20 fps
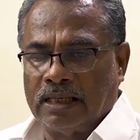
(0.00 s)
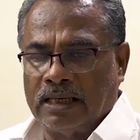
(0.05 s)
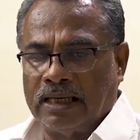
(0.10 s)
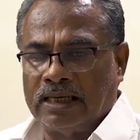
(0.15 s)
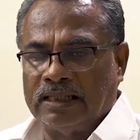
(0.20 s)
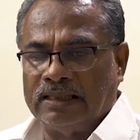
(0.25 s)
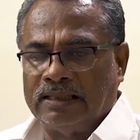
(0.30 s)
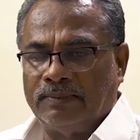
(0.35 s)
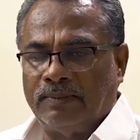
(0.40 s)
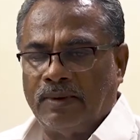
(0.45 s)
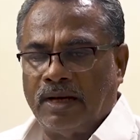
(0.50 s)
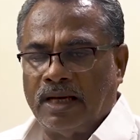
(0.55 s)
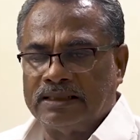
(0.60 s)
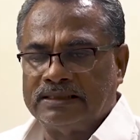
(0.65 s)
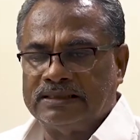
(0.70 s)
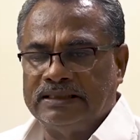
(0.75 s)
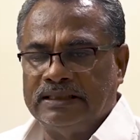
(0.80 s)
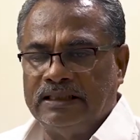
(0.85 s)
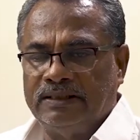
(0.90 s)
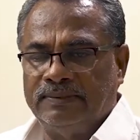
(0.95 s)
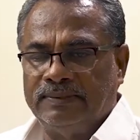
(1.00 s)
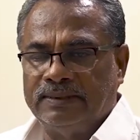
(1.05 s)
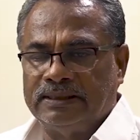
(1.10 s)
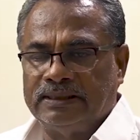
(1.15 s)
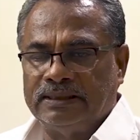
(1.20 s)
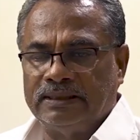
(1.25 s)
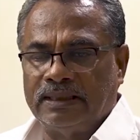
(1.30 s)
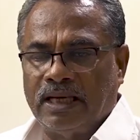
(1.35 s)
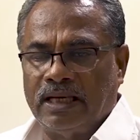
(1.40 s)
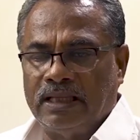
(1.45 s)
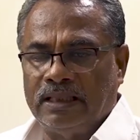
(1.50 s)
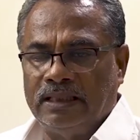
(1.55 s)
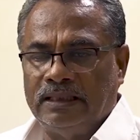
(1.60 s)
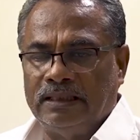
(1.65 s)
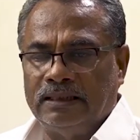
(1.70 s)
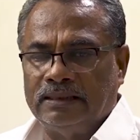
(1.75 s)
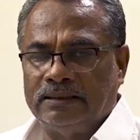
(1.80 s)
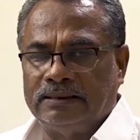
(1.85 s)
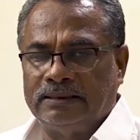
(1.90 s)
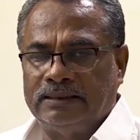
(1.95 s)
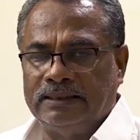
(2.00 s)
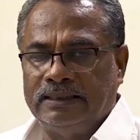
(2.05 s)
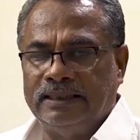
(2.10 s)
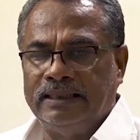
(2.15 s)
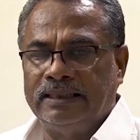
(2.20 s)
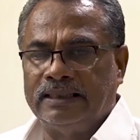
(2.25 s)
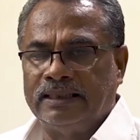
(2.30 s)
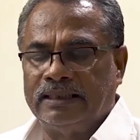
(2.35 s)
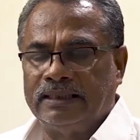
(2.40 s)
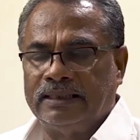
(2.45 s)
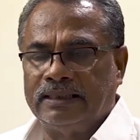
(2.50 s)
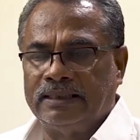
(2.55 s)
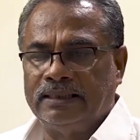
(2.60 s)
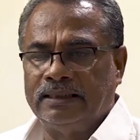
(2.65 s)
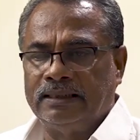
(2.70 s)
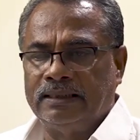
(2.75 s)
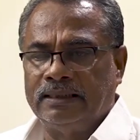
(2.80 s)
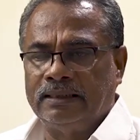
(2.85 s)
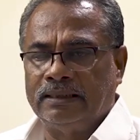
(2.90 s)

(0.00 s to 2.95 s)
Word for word: கடந்த மார்ச் இருபத்தி நாலில் திடீரென்று